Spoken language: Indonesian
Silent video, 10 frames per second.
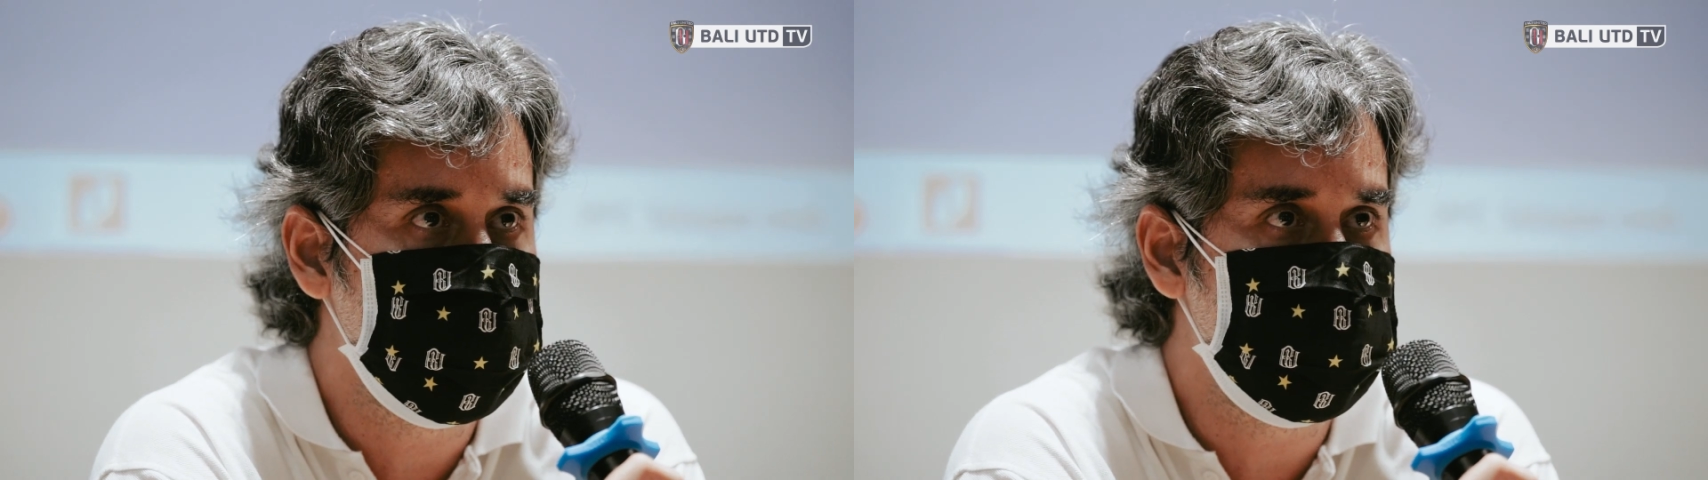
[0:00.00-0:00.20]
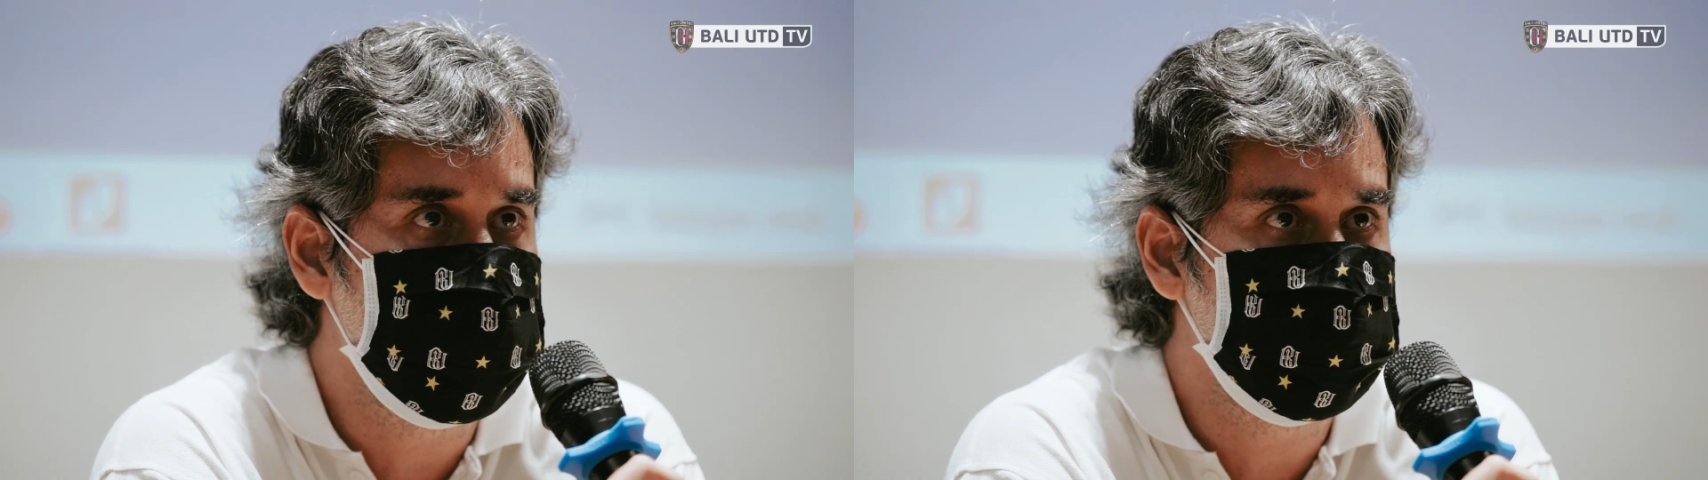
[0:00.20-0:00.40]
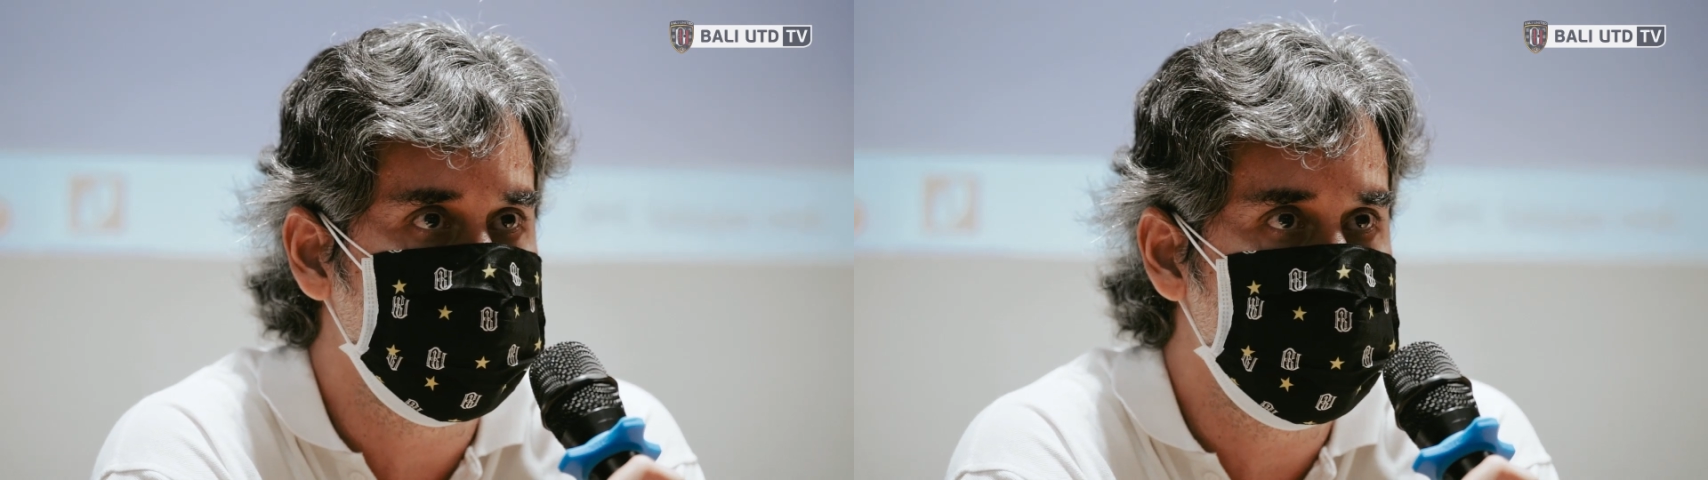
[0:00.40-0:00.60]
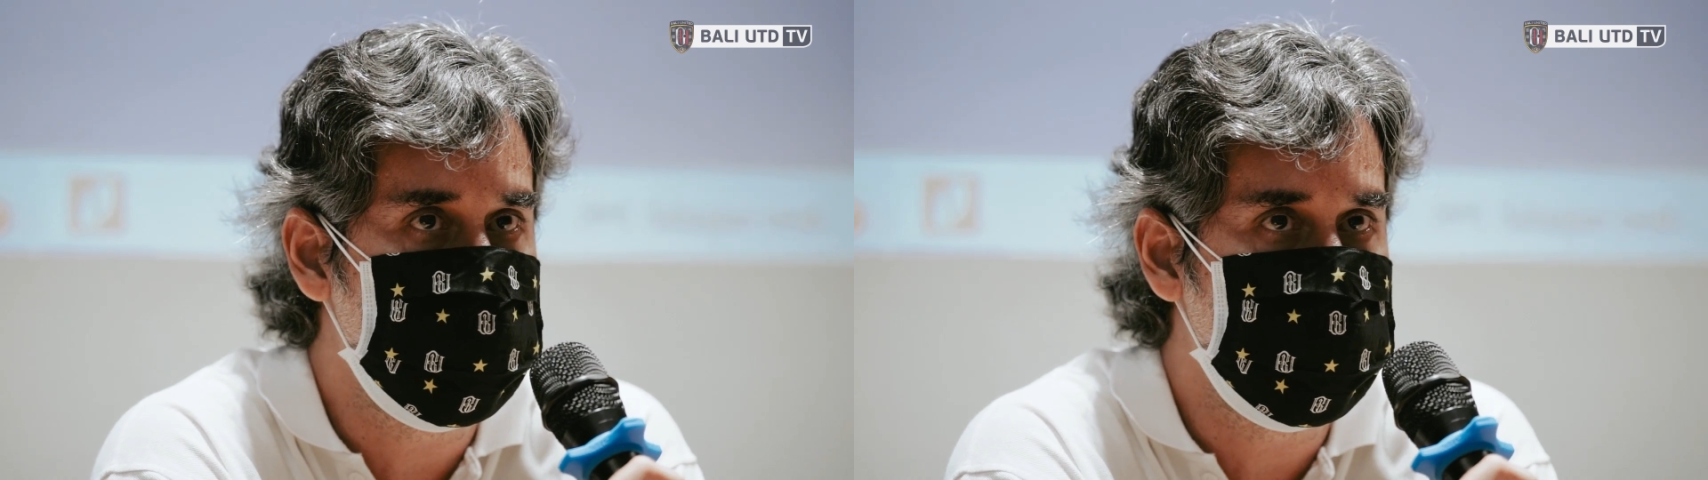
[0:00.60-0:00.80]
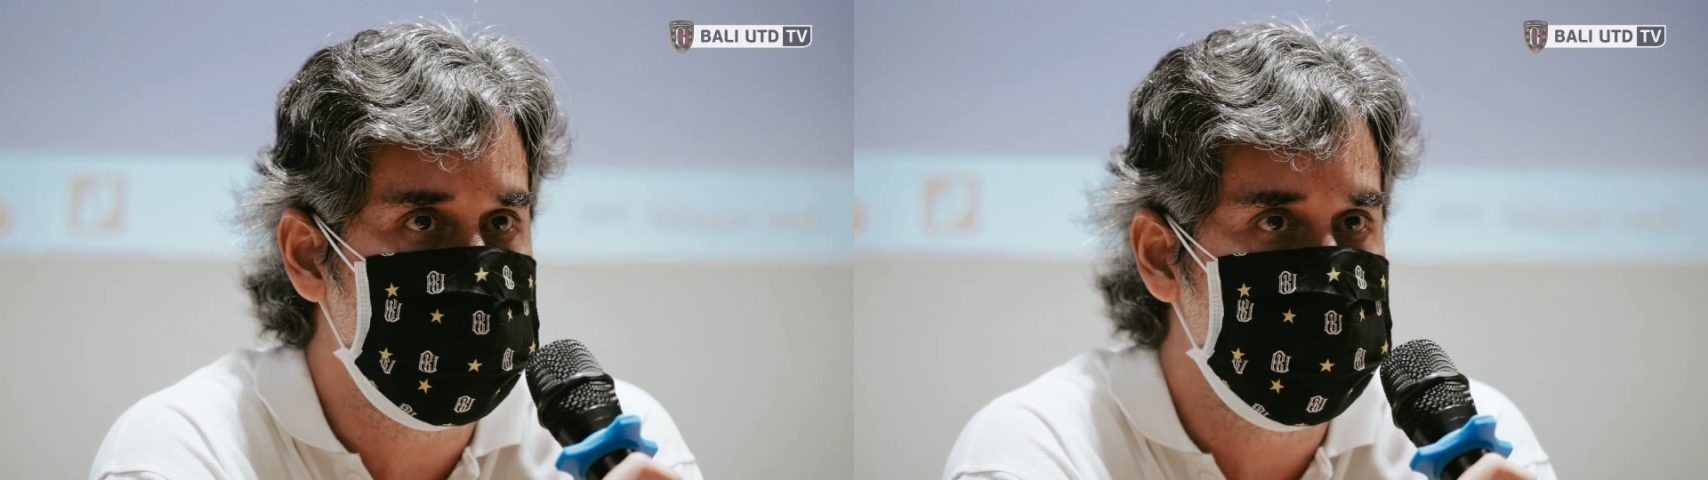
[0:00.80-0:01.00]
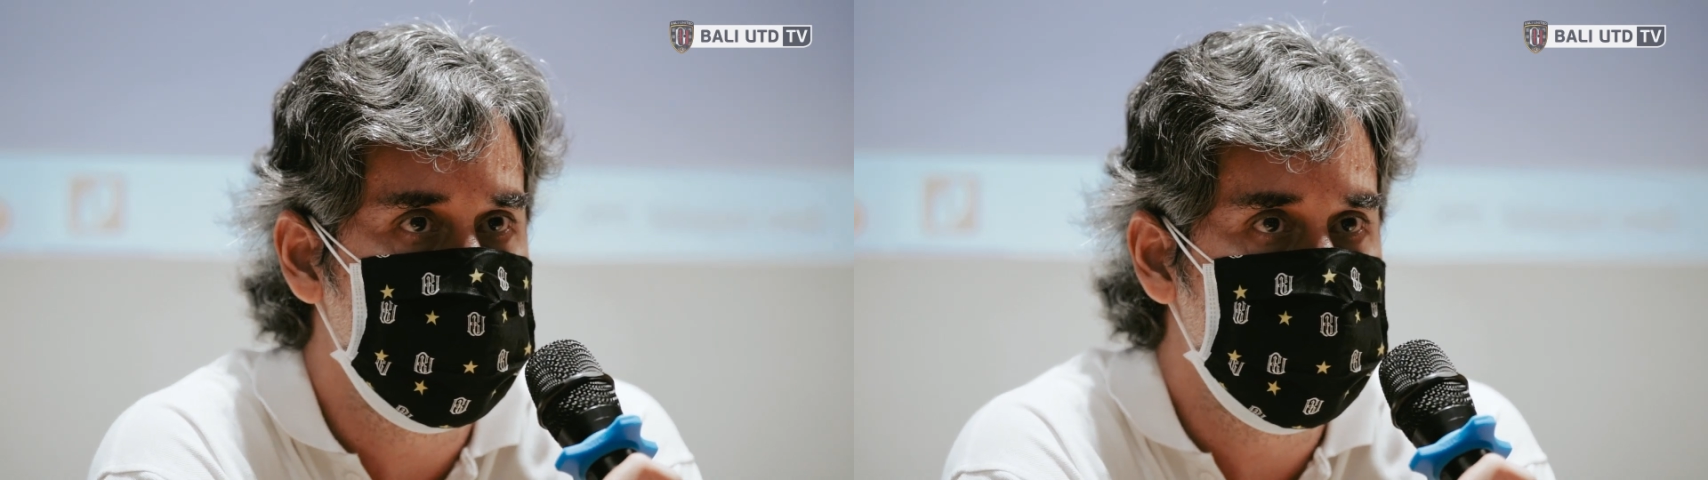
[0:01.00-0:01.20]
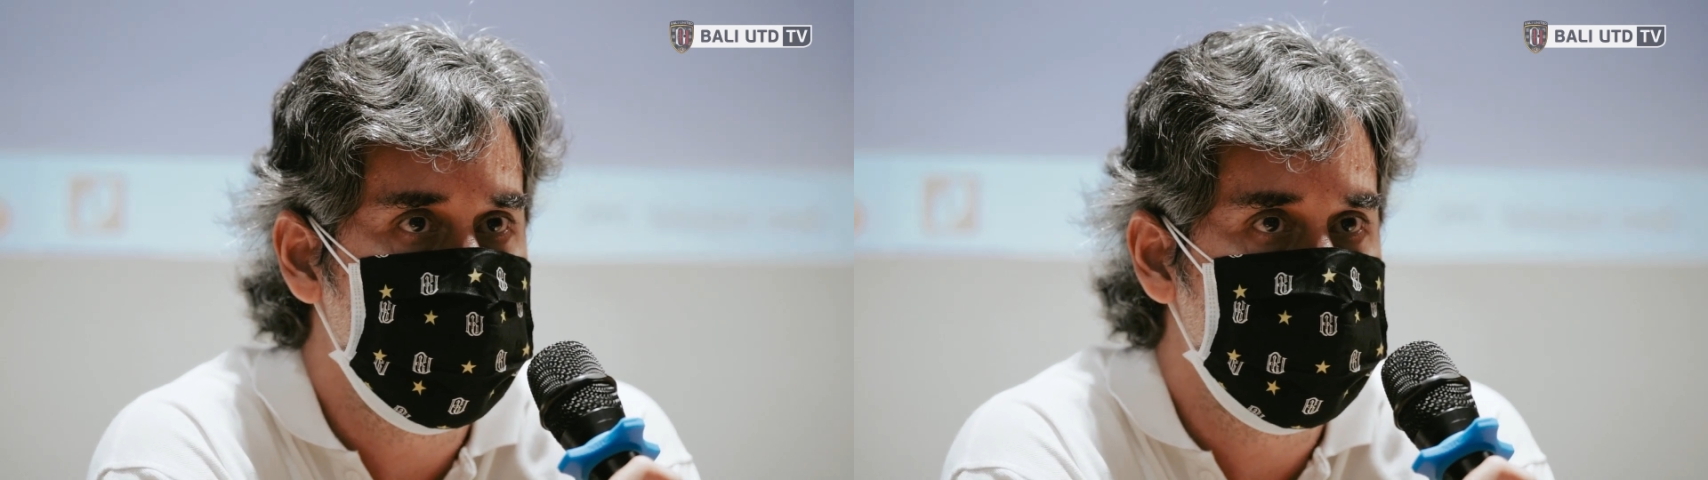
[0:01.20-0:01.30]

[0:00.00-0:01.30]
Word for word: pemain sudah